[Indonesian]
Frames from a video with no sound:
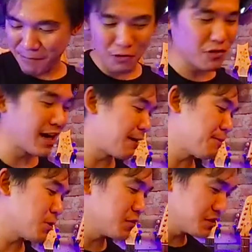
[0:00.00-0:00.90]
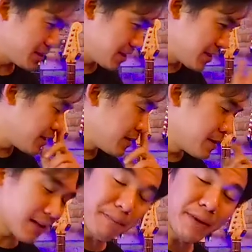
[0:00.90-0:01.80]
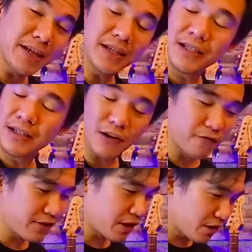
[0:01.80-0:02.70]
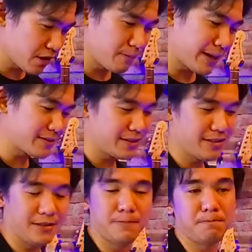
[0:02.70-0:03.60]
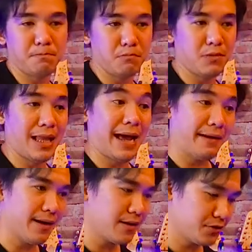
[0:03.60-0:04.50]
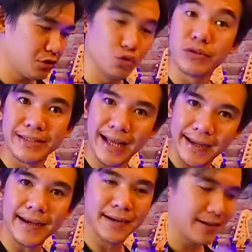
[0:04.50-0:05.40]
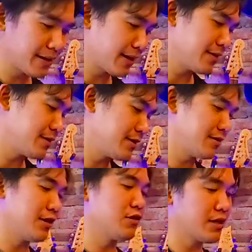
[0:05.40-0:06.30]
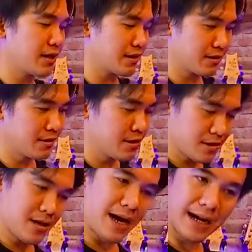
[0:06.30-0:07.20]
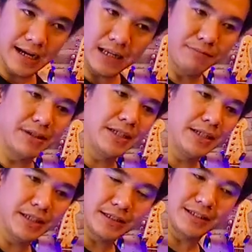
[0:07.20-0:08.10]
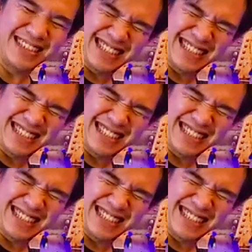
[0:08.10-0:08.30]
apa gue udah nggak peduli sih. Tapi overall masih layak lah sejuta ya kita kasih sound yang agak lebih